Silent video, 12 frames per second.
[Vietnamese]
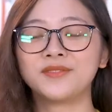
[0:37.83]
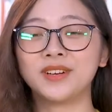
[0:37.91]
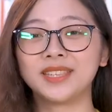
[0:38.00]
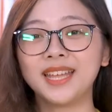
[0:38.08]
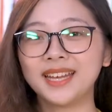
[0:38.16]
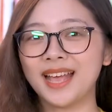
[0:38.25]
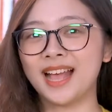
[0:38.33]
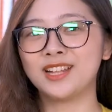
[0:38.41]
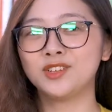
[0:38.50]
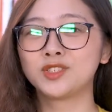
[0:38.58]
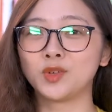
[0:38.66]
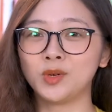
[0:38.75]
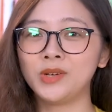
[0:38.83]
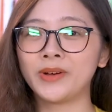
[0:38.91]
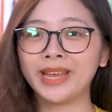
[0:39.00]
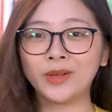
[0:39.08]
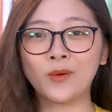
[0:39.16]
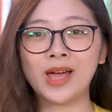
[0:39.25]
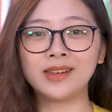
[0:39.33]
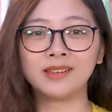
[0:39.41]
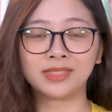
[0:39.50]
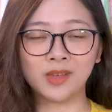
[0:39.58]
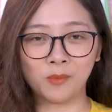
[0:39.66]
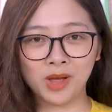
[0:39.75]
Với tất cả những số liệu khách quan
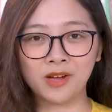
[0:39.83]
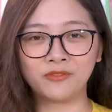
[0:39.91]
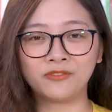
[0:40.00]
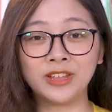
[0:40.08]
được tổng hợp,